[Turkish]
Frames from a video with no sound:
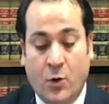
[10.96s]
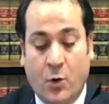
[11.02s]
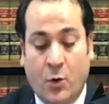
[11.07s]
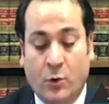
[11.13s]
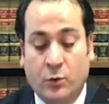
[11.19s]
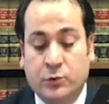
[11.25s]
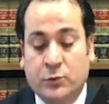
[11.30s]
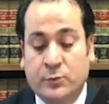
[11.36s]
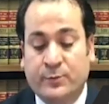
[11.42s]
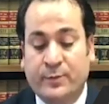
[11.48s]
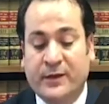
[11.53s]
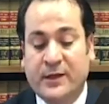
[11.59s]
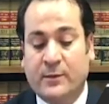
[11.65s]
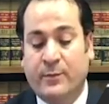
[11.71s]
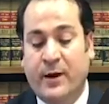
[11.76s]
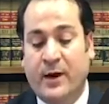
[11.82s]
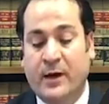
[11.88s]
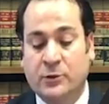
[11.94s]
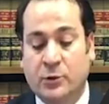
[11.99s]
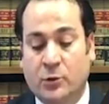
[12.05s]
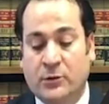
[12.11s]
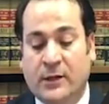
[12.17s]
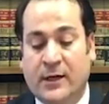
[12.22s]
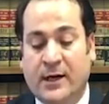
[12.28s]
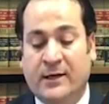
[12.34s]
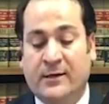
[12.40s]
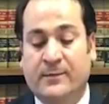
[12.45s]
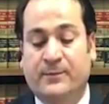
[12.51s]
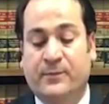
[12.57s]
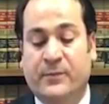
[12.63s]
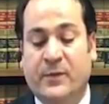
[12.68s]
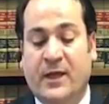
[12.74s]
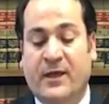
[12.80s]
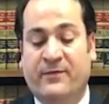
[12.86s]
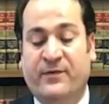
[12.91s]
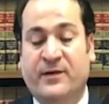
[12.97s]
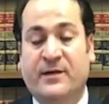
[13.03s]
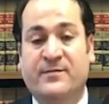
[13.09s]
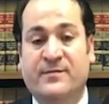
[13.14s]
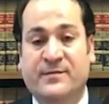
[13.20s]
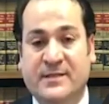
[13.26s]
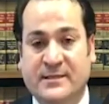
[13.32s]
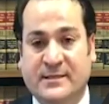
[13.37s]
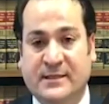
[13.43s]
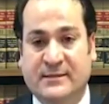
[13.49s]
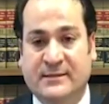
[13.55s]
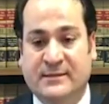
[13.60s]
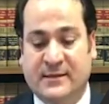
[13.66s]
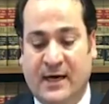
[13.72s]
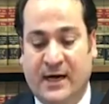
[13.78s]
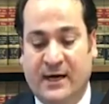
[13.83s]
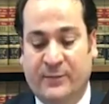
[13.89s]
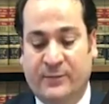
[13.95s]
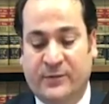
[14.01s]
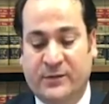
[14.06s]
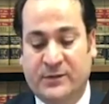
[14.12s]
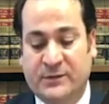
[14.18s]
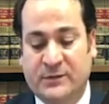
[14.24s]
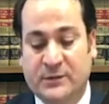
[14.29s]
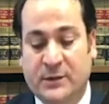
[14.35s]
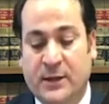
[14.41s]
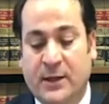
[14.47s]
Oğlum bana bağlı olarak F2 vizesine sahiptir.